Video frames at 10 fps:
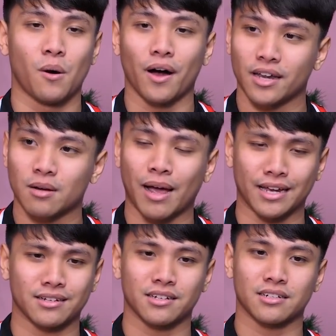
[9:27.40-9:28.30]
hoặc là các
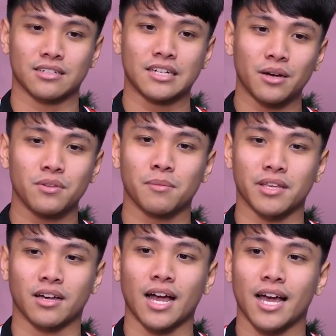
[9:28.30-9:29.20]
bạn nếu như mà
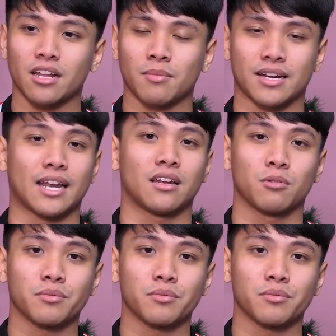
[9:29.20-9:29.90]
những ai đó mà rành hơn một